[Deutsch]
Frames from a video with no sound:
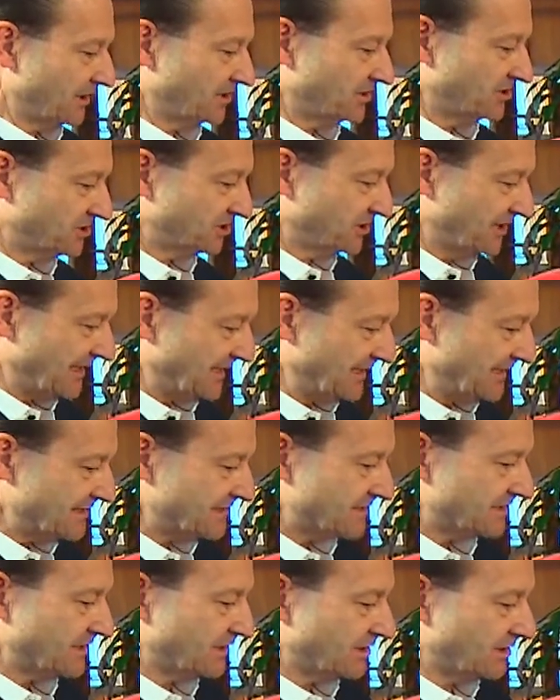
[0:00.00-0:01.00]
die
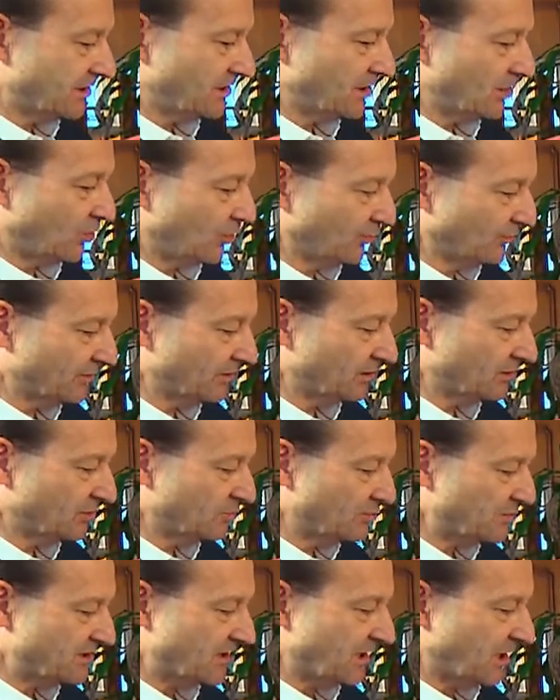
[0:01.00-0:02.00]
Schließung.
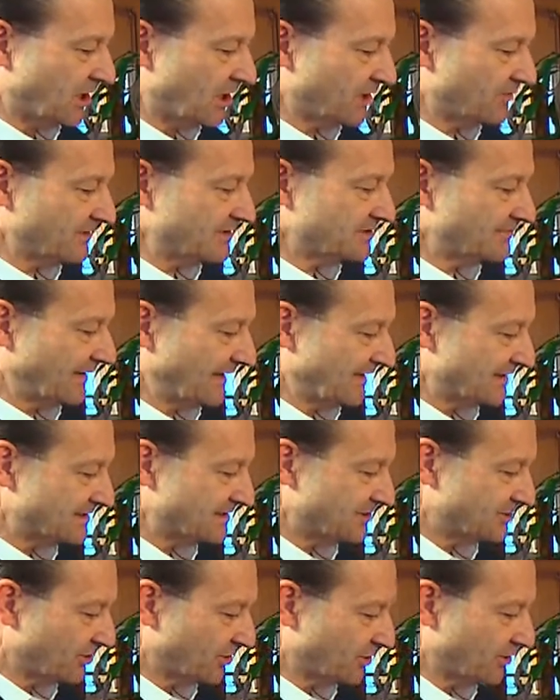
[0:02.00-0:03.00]
100.000
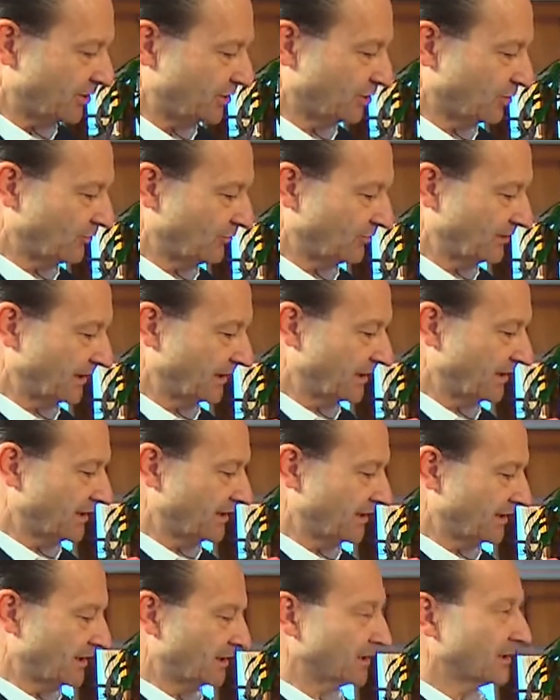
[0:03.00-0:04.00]
Arbeitsplätze steigen auf der
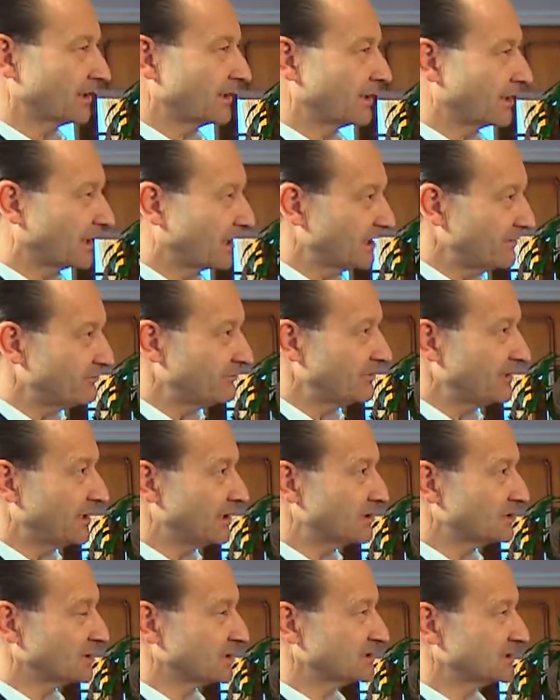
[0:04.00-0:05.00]
Kippe.
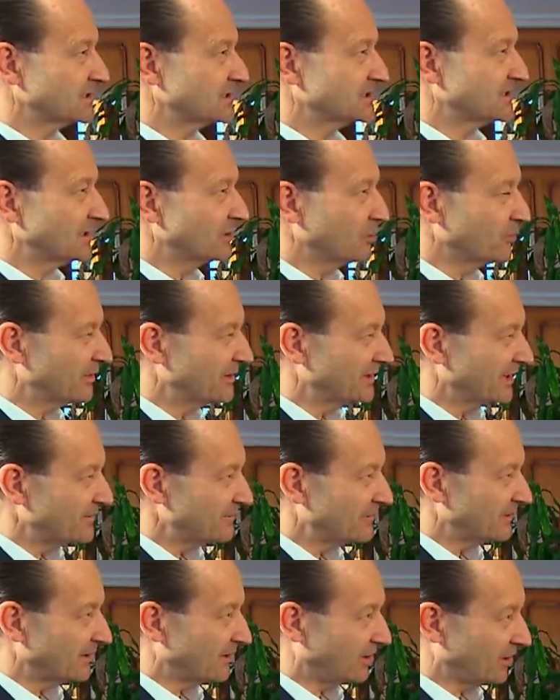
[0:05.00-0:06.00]
Ist das jetzt nicht
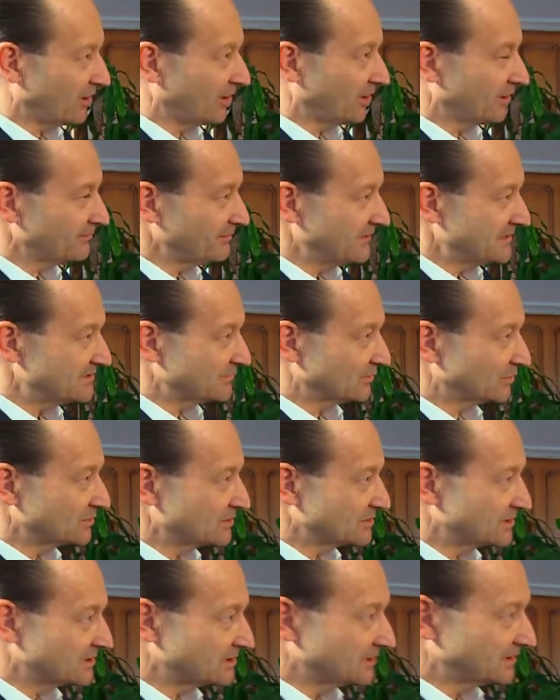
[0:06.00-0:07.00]
übertriebener
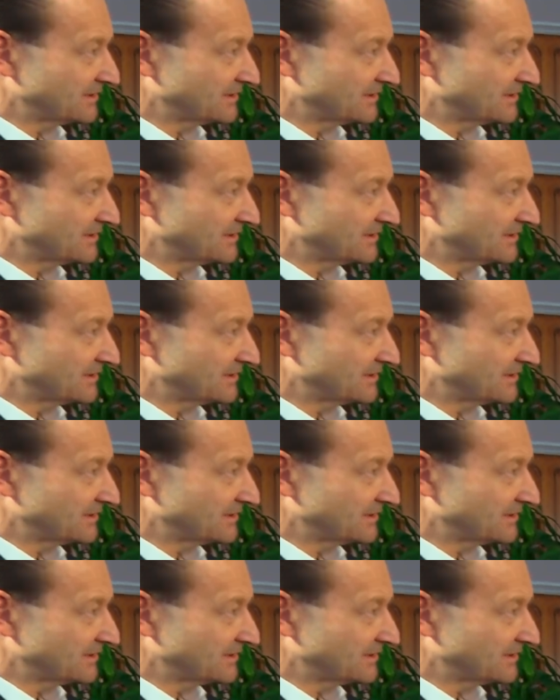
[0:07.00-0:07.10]
Alarmismus?